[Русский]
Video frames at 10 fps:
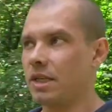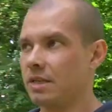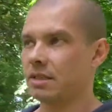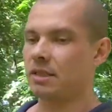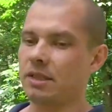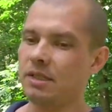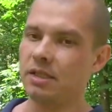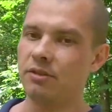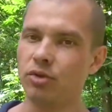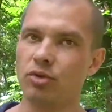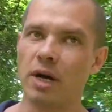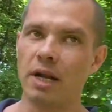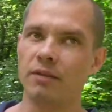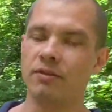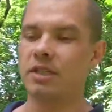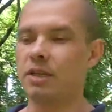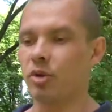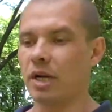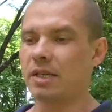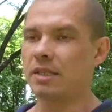из нас индивидуален, все
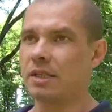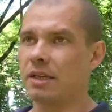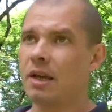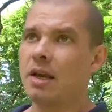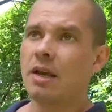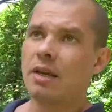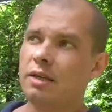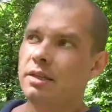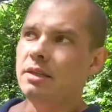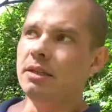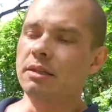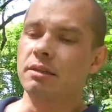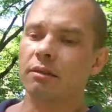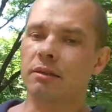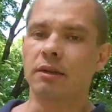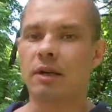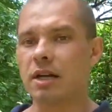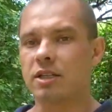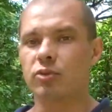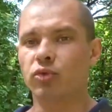мы разные, и
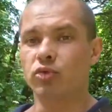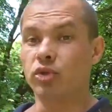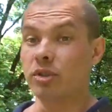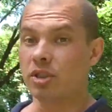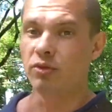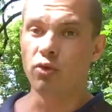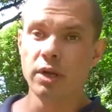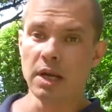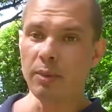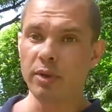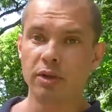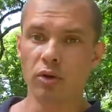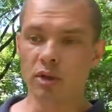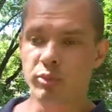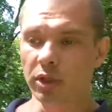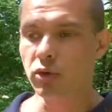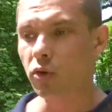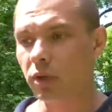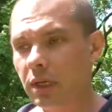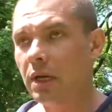каждому нужен свой определенный
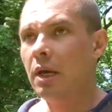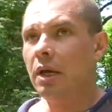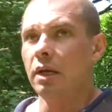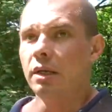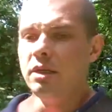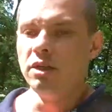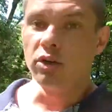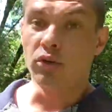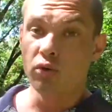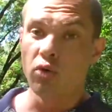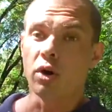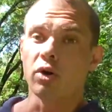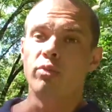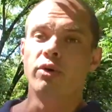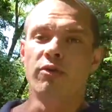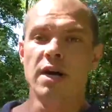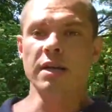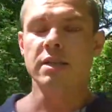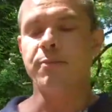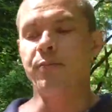подход. И никто, кроме
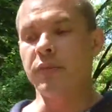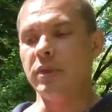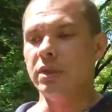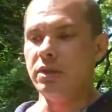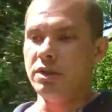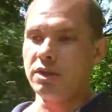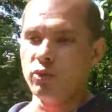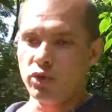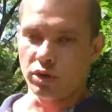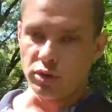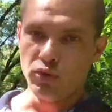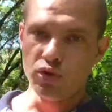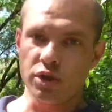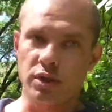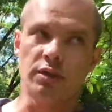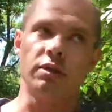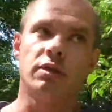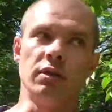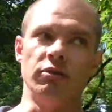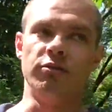вас, не сможет лучше
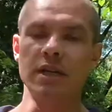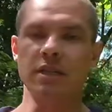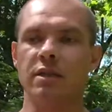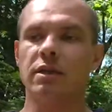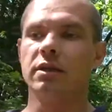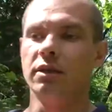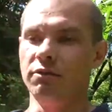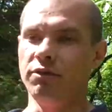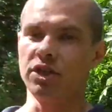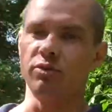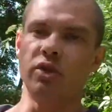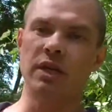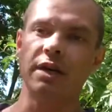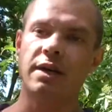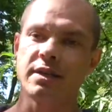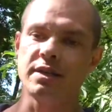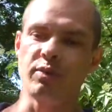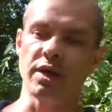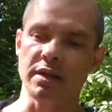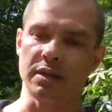вас и в вашем теле
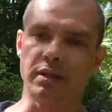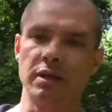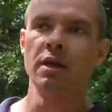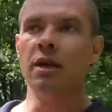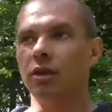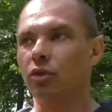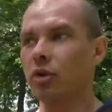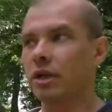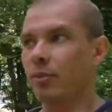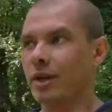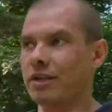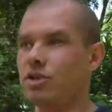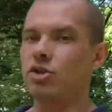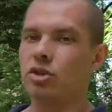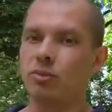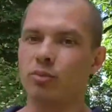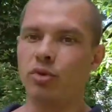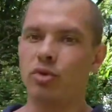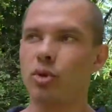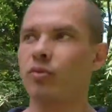разобраться. Только практическим
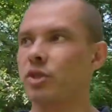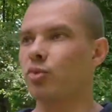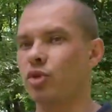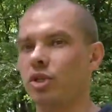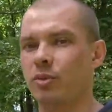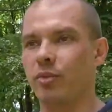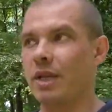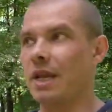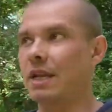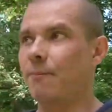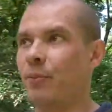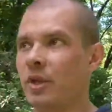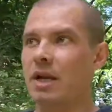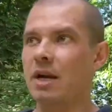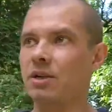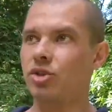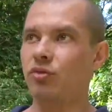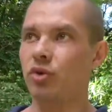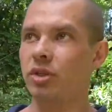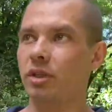путем вы сможете понять, как и
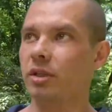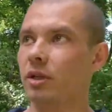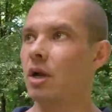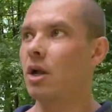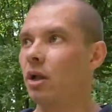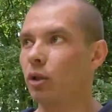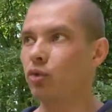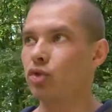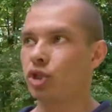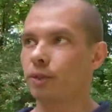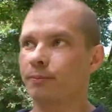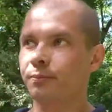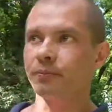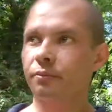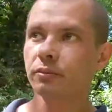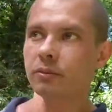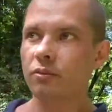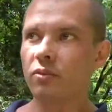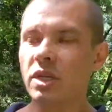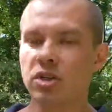чего делать лучше,
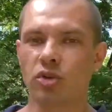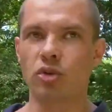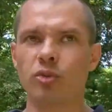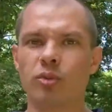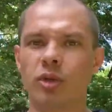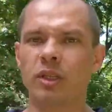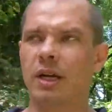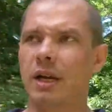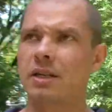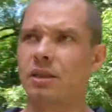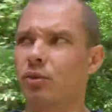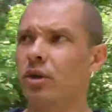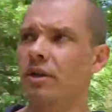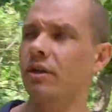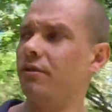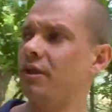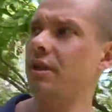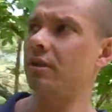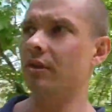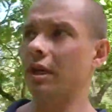чтобы было гораздо более
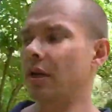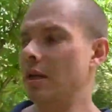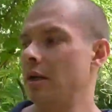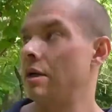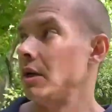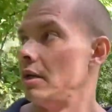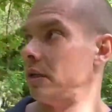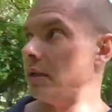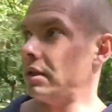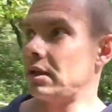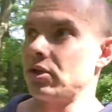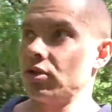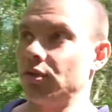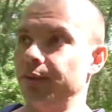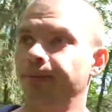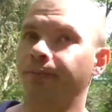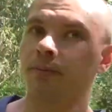эффективно. Так что,